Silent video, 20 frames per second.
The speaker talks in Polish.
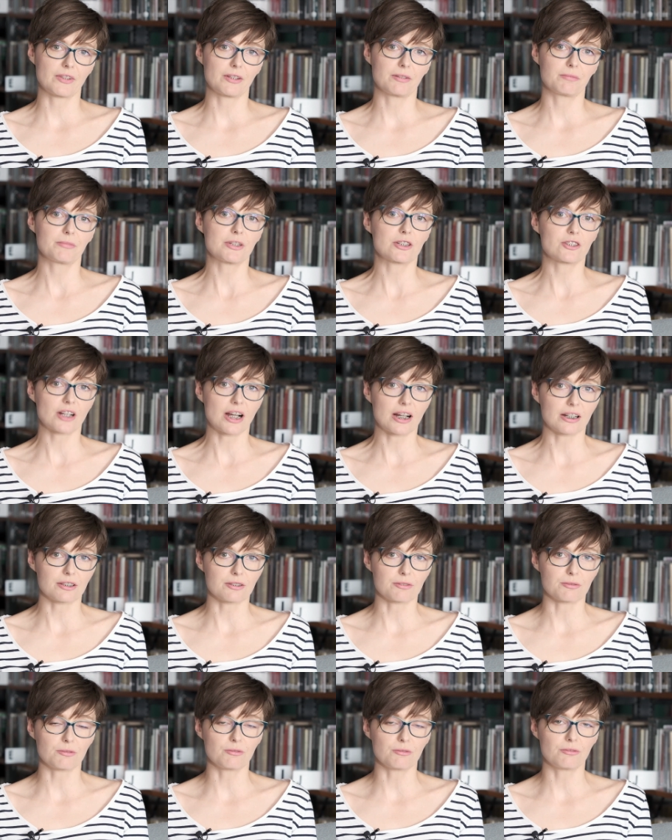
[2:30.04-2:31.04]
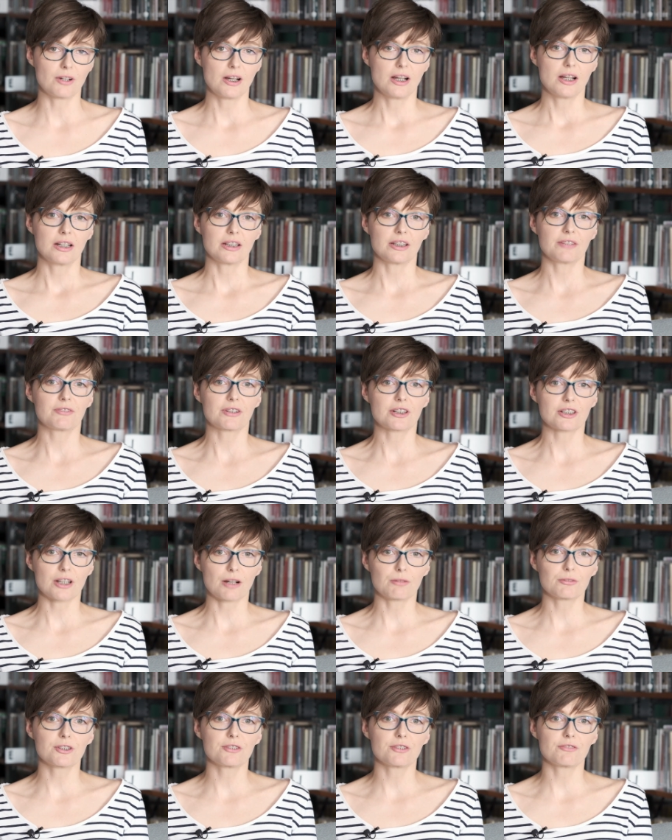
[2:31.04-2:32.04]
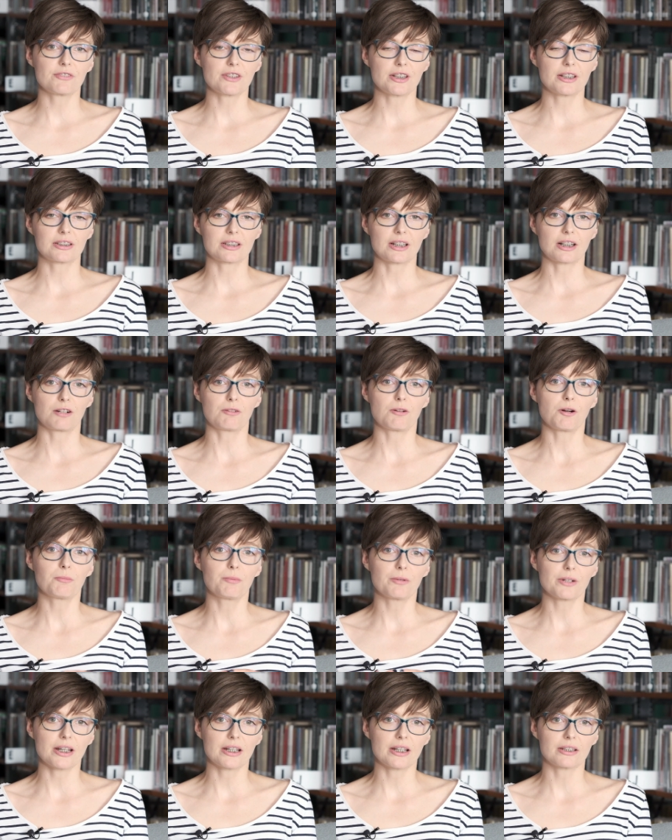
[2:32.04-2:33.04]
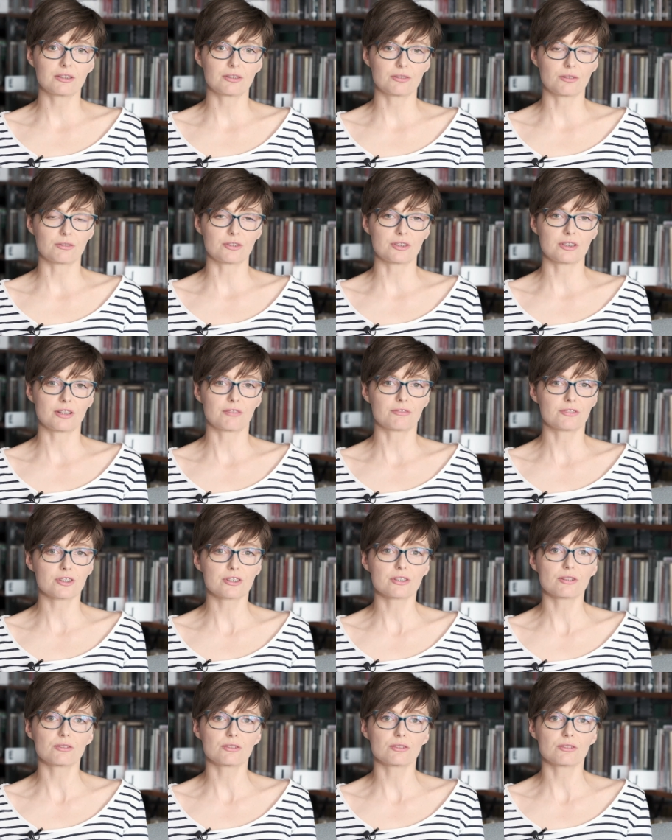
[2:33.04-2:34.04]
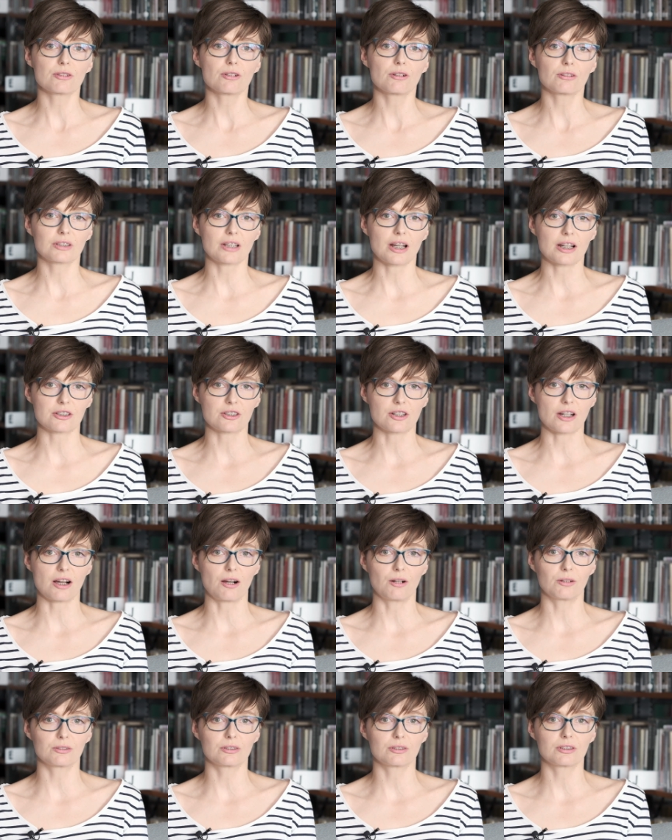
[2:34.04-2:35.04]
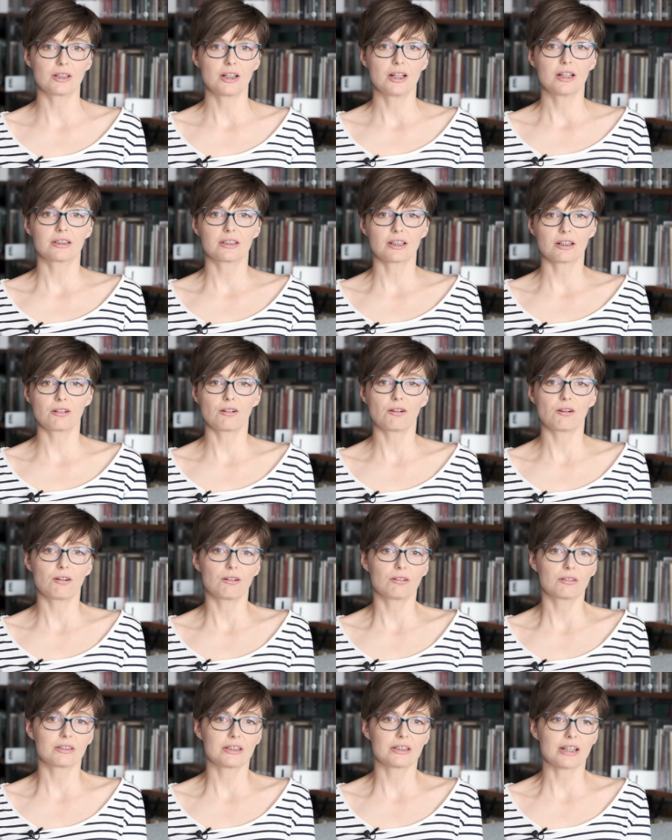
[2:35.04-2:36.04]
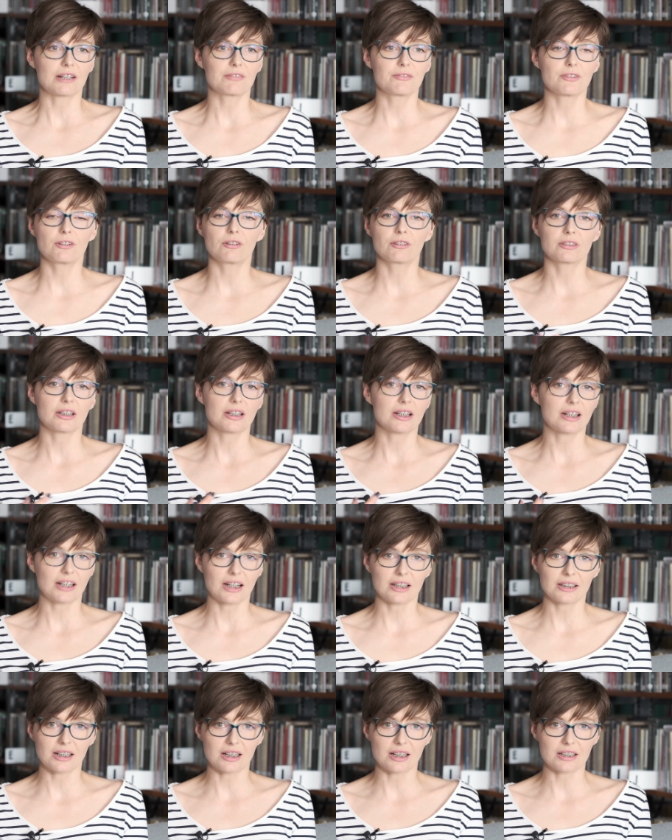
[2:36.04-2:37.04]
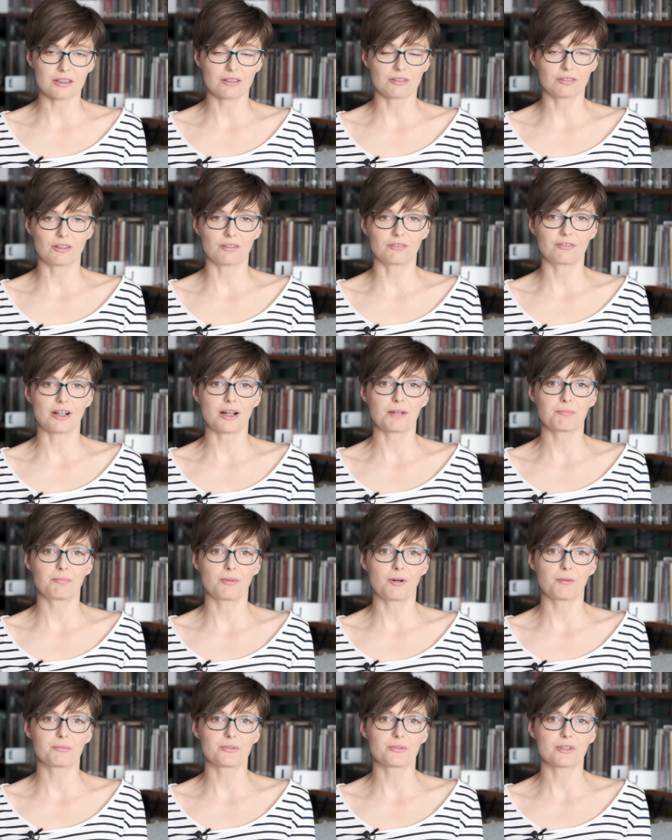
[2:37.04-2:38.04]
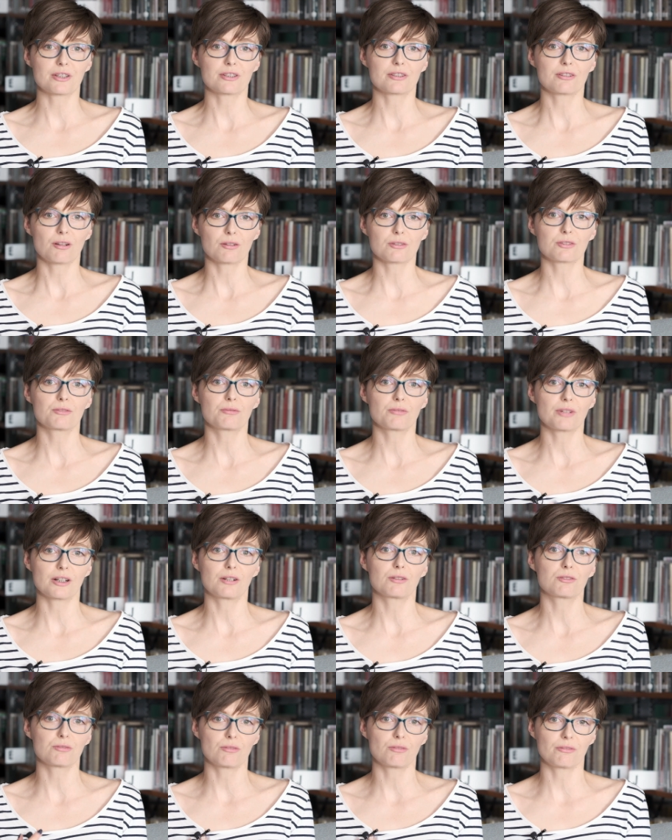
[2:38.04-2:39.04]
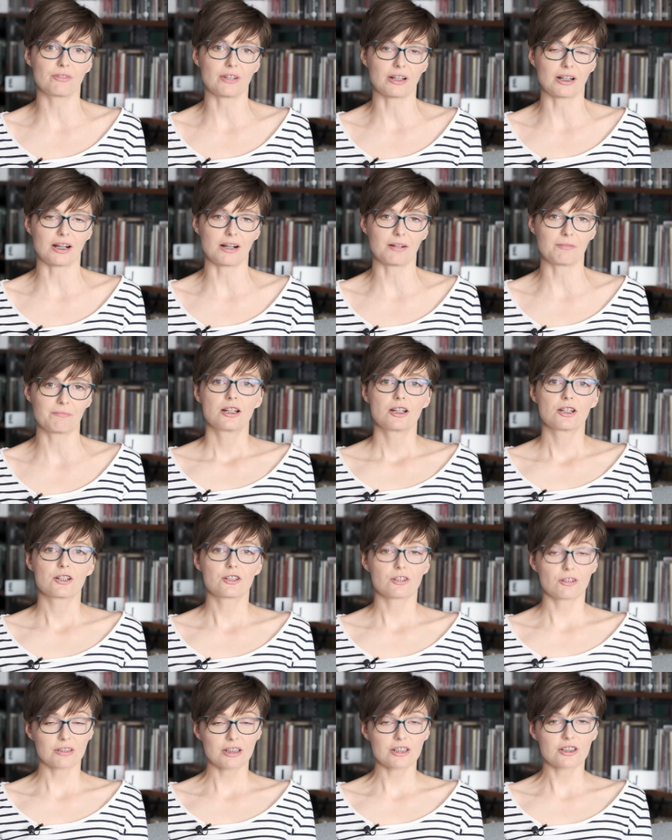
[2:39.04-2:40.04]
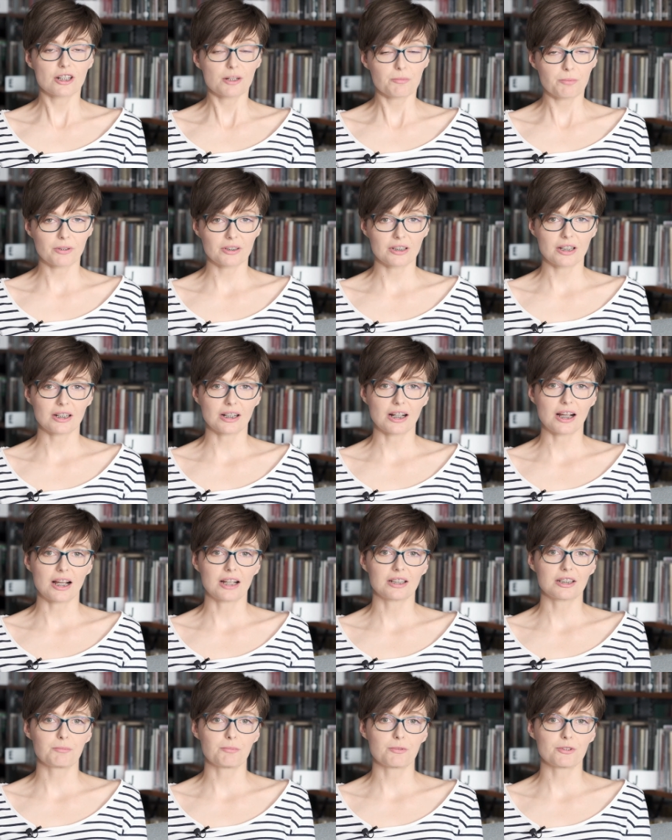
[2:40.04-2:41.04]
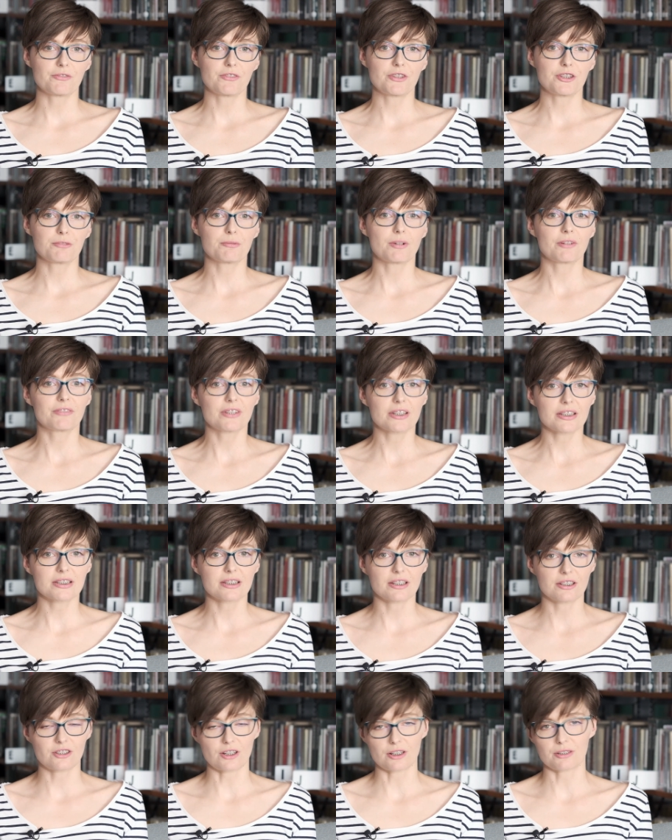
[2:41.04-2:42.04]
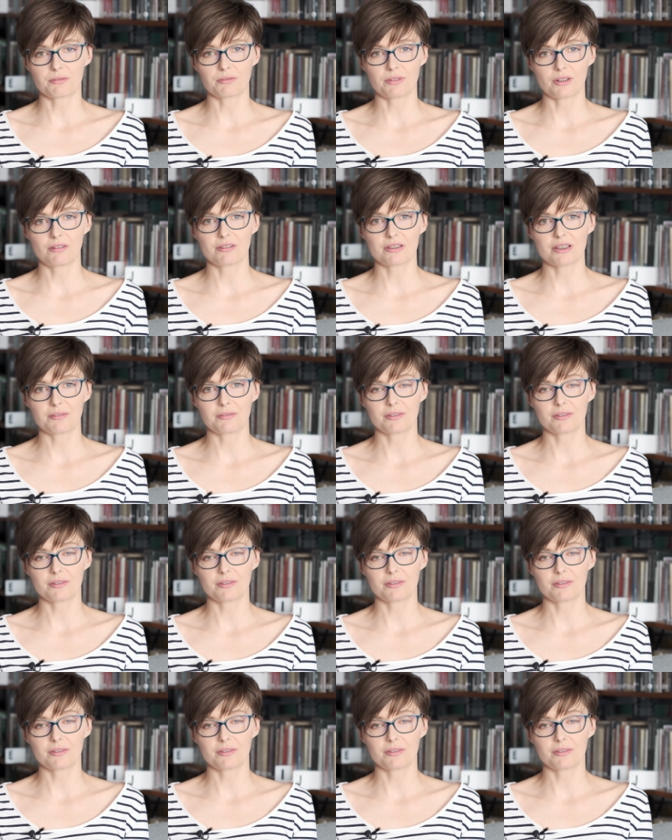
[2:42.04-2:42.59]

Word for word: mieszkańców i wykształcić w nich taką obojętność na wszystko, co ich otacza, od tego, jak wygląda ich klatka schodowa, poprzez los drugiego człowieka. Szkoda, że reporterka nie poświęciła więcej czasu tego,